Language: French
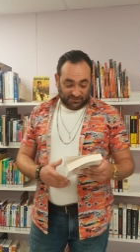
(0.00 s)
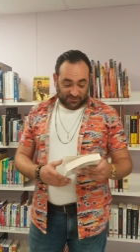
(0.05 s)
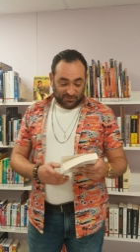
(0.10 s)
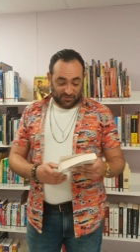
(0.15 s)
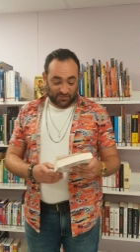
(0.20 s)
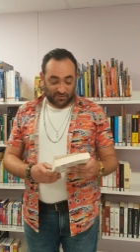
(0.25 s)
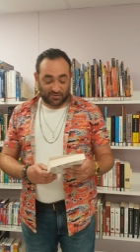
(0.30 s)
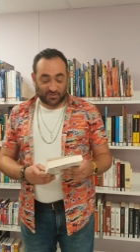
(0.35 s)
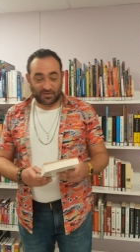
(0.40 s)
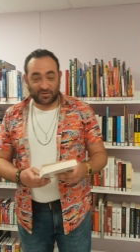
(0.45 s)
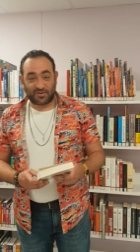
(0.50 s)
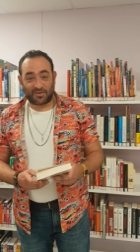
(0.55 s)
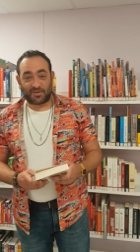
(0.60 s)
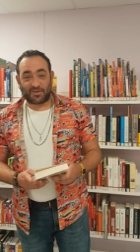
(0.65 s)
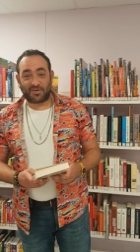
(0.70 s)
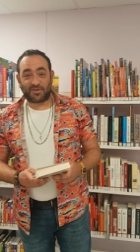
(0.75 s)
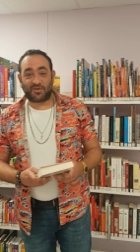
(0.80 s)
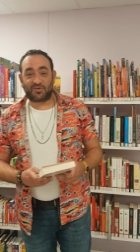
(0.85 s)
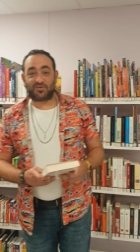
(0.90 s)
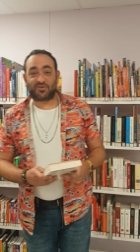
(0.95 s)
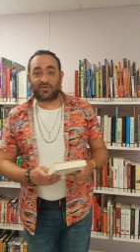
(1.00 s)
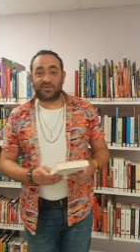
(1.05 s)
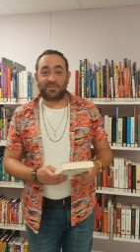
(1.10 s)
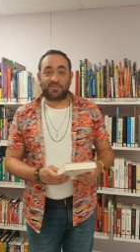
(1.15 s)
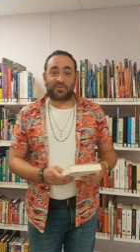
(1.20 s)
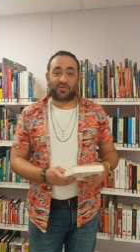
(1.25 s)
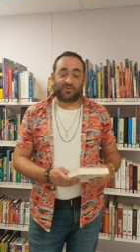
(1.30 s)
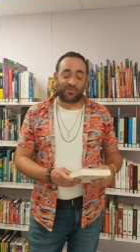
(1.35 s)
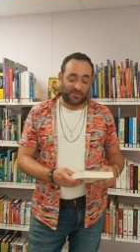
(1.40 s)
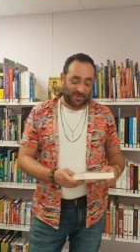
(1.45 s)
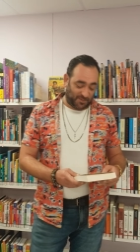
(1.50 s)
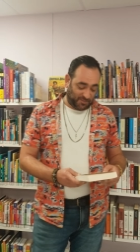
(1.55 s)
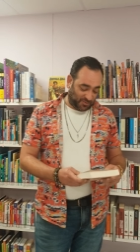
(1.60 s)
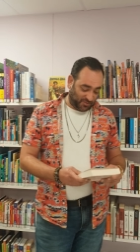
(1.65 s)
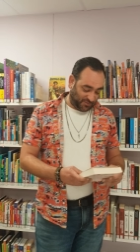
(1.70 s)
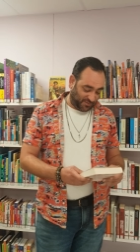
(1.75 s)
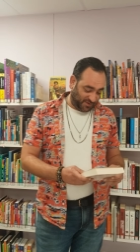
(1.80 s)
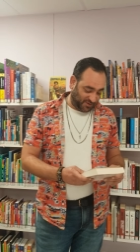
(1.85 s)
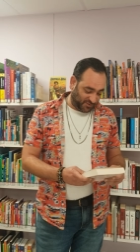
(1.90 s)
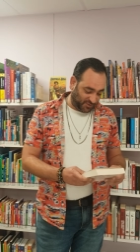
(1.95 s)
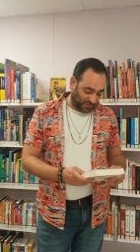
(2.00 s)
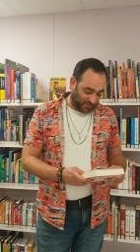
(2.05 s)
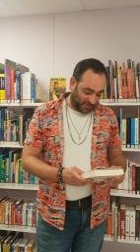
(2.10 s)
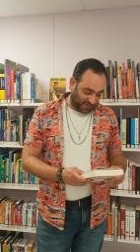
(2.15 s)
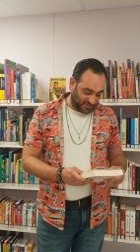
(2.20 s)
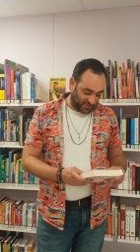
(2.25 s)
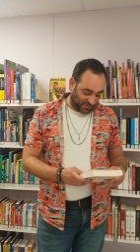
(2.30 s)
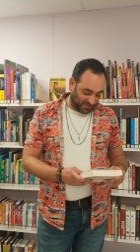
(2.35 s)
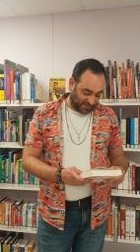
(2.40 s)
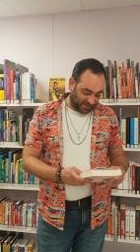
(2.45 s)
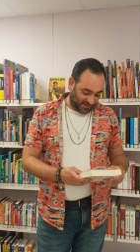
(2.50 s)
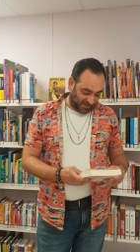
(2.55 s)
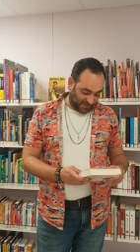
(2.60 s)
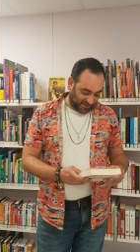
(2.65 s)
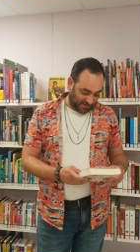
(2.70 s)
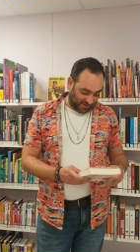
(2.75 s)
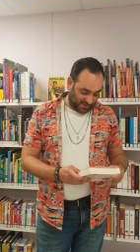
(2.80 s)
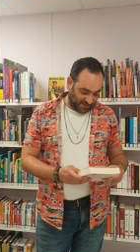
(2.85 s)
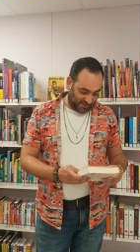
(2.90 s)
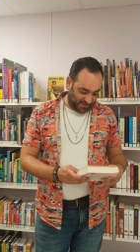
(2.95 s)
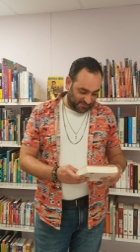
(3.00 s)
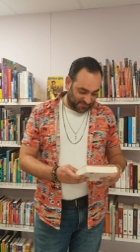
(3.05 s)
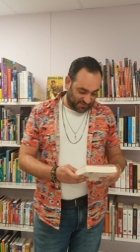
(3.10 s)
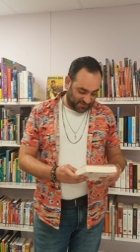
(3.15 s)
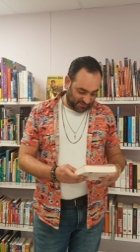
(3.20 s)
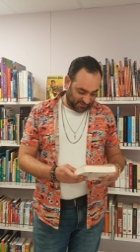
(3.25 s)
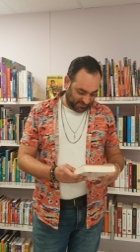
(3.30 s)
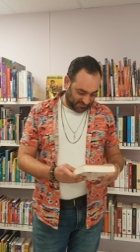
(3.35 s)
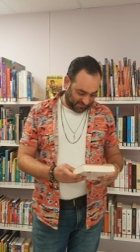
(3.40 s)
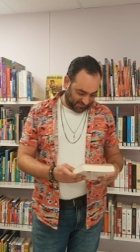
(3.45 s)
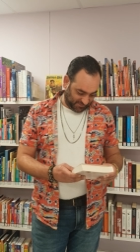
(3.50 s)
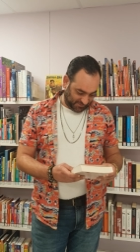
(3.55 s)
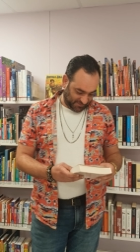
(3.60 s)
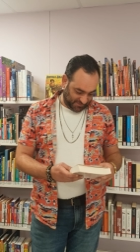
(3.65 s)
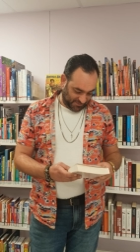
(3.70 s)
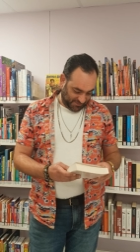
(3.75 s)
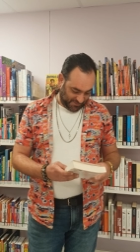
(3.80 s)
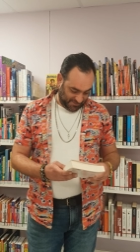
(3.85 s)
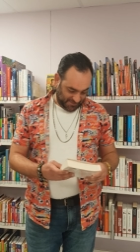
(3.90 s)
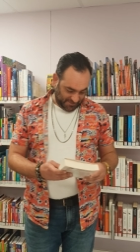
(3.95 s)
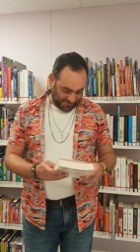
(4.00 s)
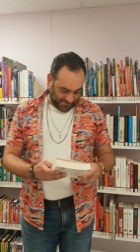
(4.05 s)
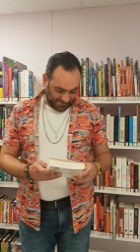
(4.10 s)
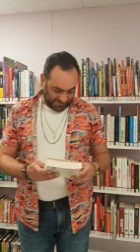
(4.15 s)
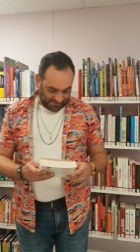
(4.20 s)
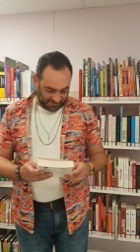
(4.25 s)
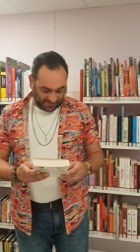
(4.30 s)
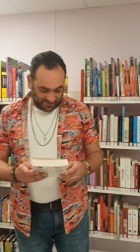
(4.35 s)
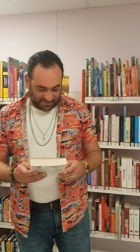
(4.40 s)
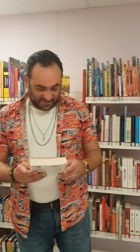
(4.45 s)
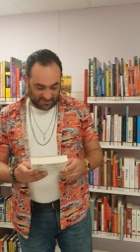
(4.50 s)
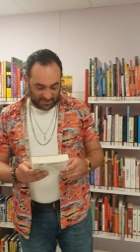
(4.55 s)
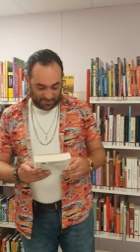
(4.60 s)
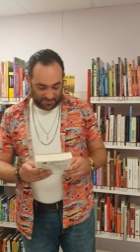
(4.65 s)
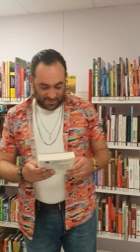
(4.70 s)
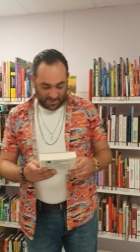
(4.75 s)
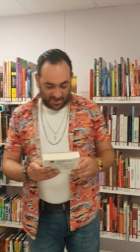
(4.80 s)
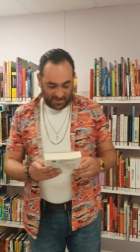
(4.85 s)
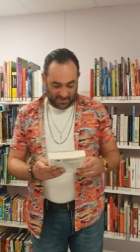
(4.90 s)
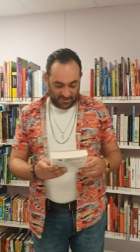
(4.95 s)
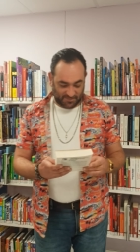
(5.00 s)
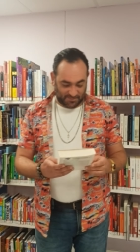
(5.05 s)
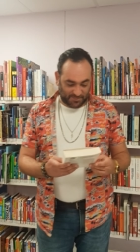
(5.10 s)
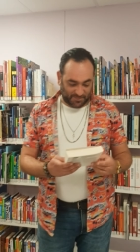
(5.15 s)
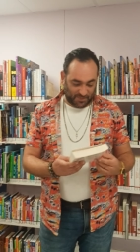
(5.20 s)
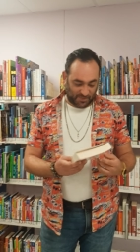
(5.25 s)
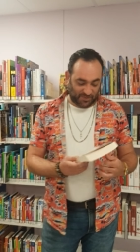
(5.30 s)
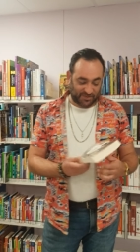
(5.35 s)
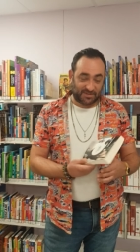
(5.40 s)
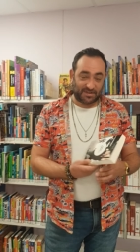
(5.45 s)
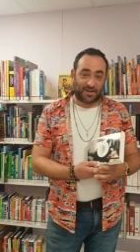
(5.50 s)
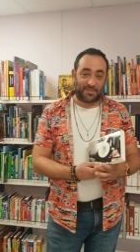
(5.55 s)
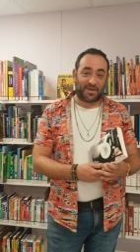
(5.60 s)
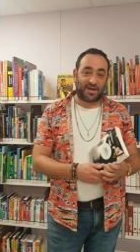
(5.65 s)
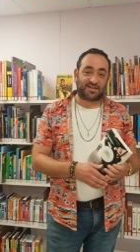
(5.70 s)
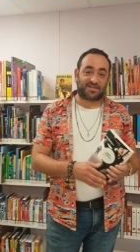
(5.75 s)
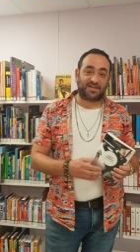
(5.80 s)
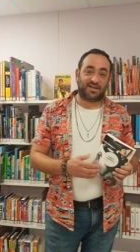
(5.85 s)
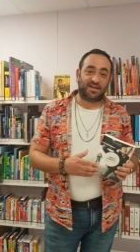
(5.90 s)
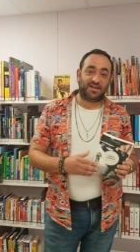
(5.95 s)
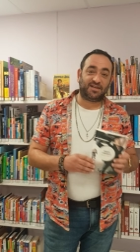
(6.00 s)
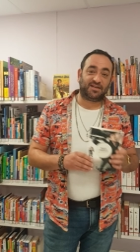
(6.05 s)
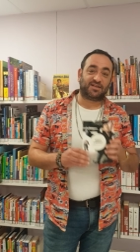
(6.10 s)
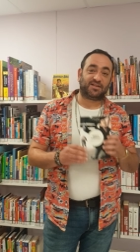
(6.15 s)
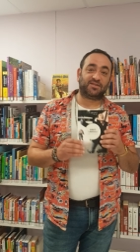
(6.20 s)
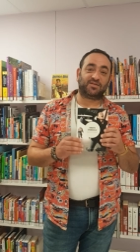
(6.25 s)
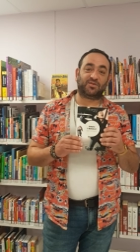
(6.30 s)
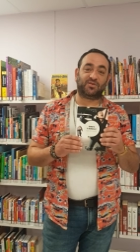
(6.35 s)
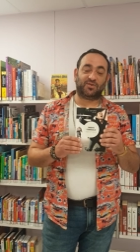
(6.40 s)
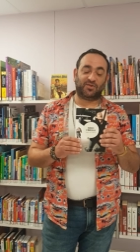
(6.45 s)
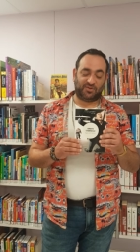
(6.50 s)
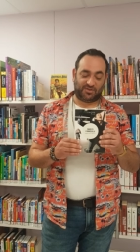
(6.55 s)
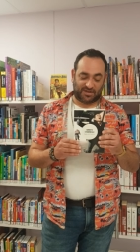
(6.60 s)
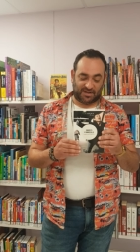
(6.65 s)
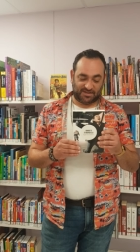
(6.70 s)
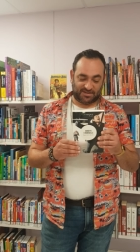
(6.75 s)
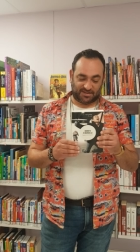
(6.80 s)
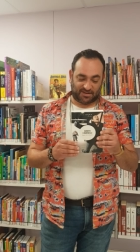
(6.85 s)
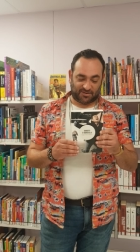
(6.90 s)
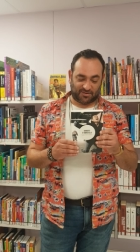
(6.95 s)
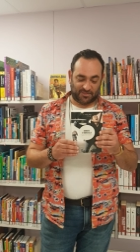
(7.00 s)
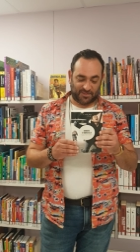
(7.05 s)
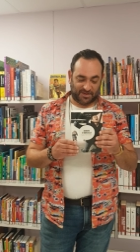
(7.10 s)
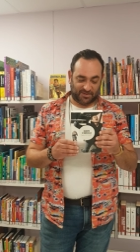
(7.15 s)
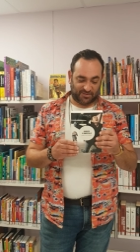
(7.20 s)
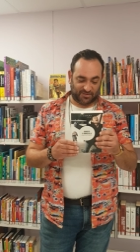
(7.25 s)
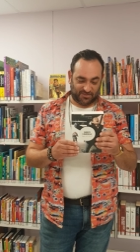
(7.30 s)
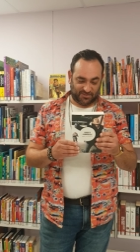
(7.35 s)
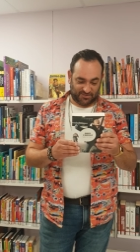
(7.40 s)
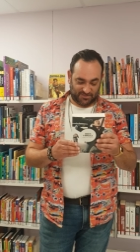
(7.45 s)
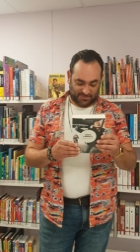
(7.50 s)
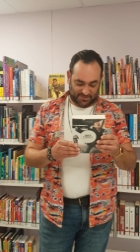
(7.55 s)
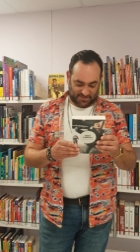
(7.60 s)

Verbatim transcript: Donc euh, aujourd'hui pour lui approuver, je vais vous présenter un livre qui s'appelle Bandit à Marseille de Eugène Sacomano.